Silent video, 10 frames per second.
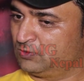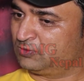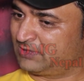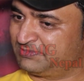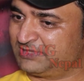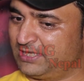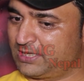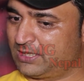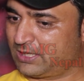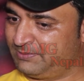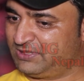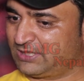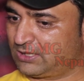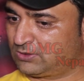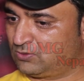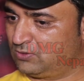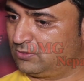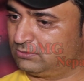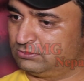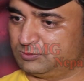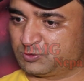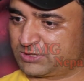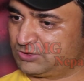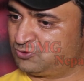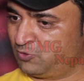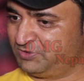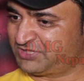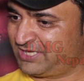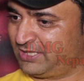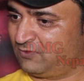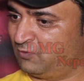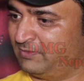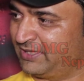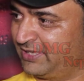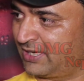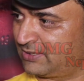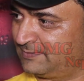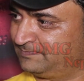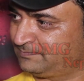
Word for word: तो तब से लेकर अभी तक तो उसका जो भी चाहिए वो मैं दे रहा था